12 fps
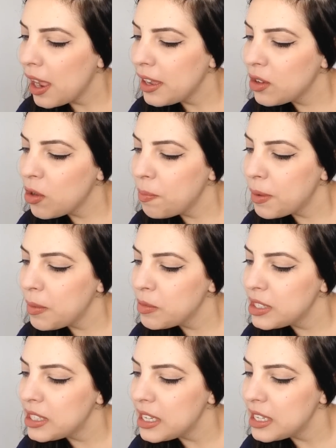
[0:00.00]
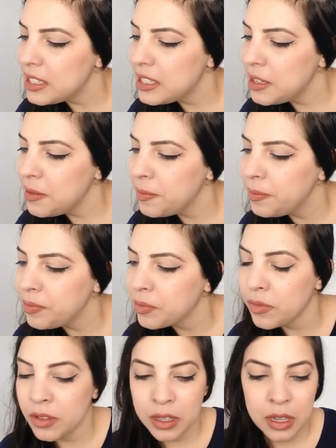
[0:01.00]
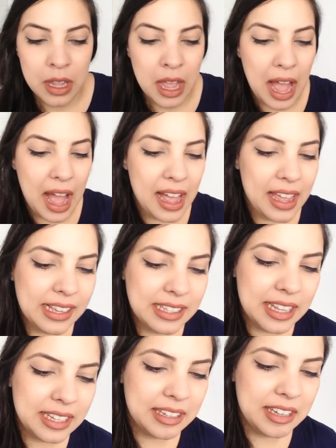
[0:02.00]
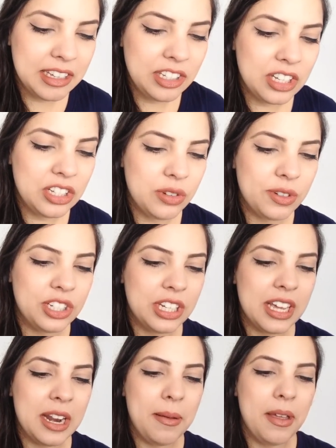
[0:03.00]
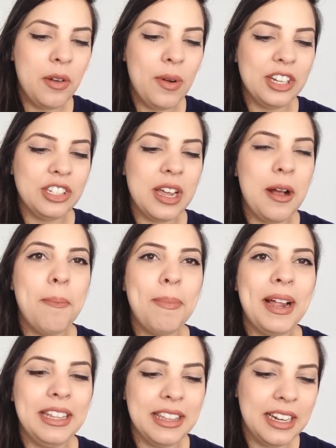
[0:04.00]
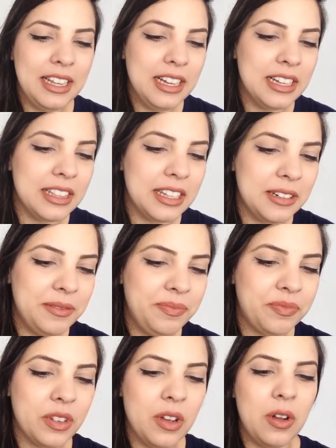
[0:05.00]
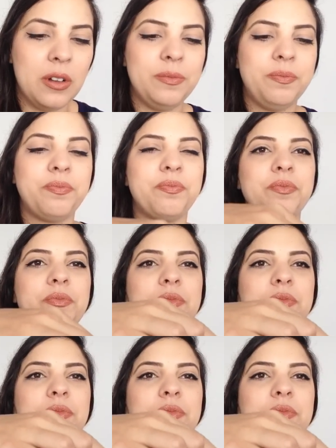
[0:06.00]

Aí compramos esse. Ah, esse daqui, gente, eu achei que era. Eu acho que é uma palha italiana. Ó.